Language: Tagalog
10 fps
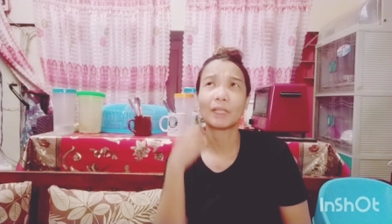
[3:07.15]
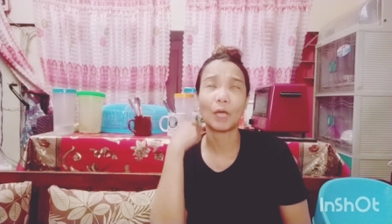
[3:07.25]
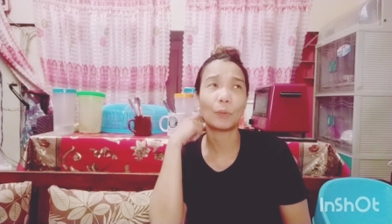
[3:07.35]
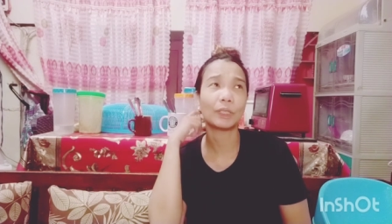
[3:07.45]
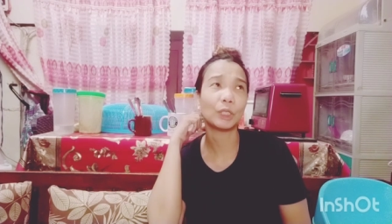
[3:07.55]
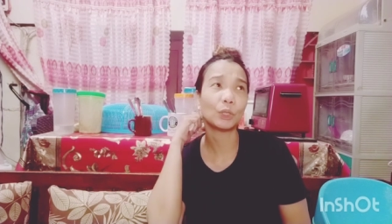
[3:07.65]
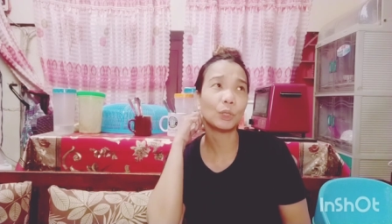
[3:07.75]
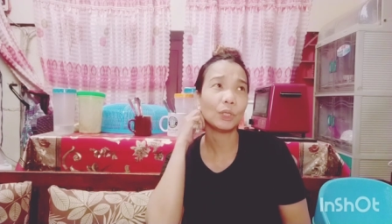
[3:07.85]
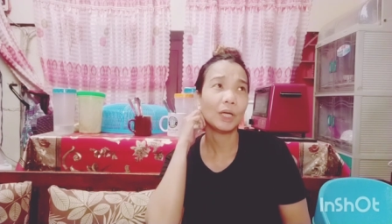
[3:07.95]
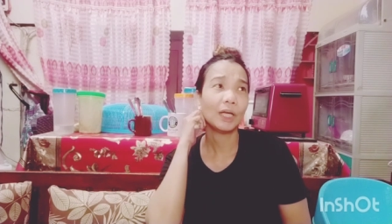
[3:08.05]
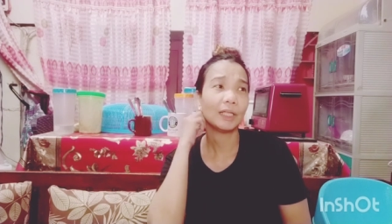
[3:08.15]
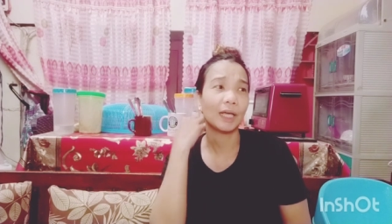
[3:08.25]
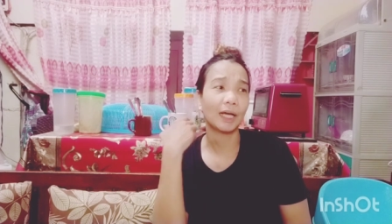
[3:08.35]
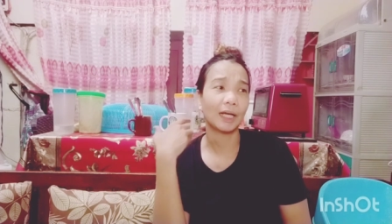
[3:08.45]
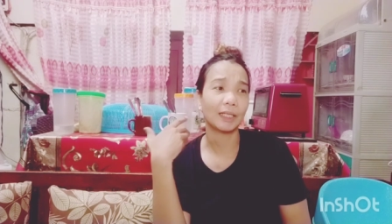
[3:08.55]
tawag dito
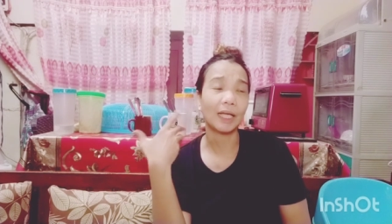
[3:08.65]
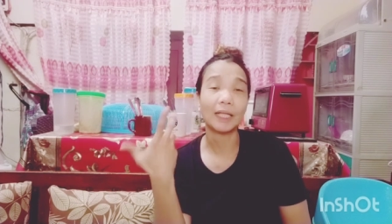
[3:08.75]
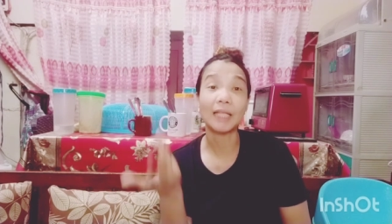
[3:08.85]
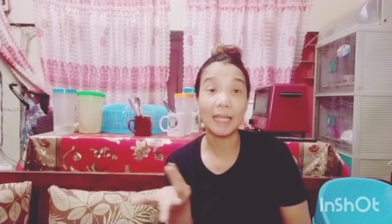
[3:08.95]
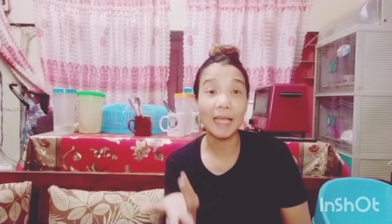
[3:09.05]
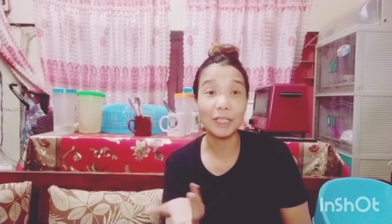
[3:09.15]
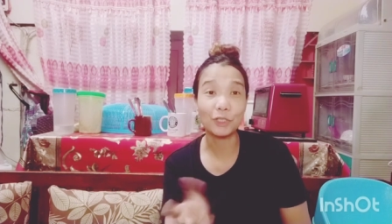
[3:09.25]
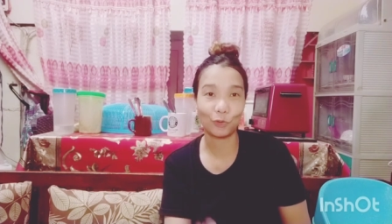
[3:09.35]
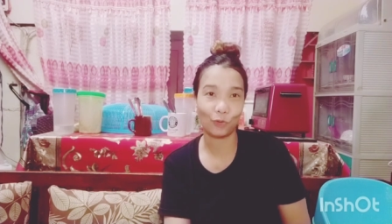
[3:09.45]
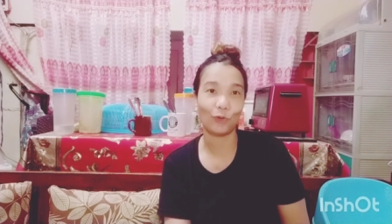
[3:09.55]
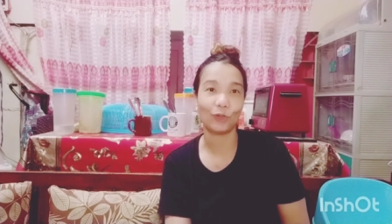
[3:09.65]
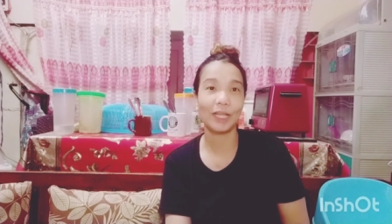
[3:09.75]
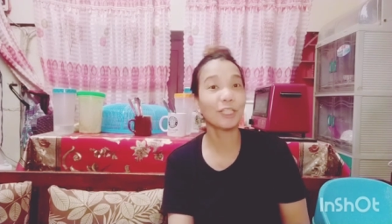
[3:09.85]
na na, na less ko.